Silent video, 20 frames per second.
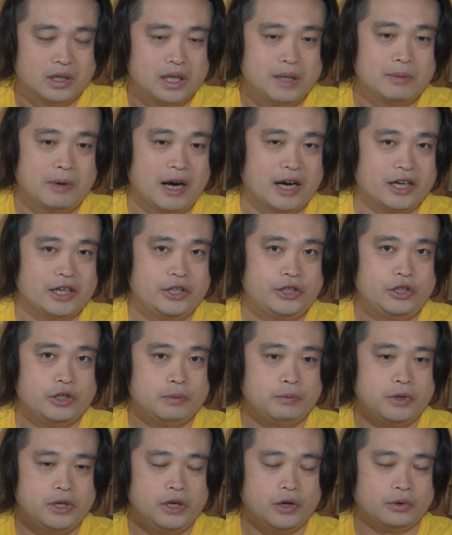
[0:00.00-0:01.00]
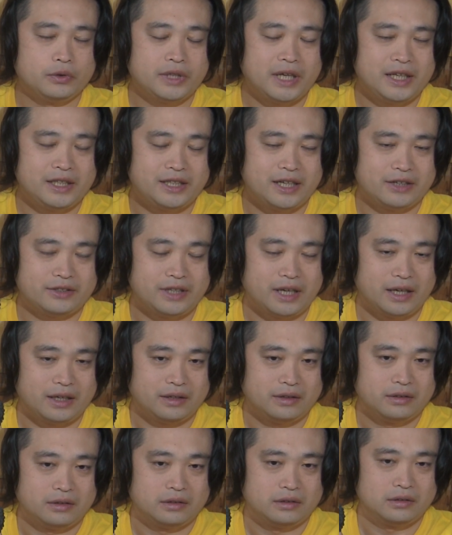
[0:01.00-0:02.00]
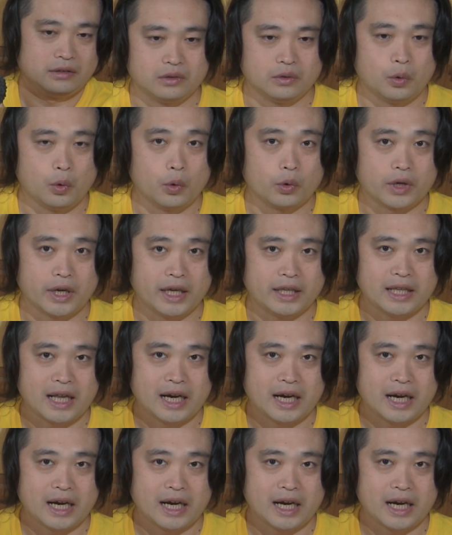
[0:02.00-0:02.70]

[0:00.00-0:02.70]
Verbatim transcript: 今はリチウムイオン電池ですね。合計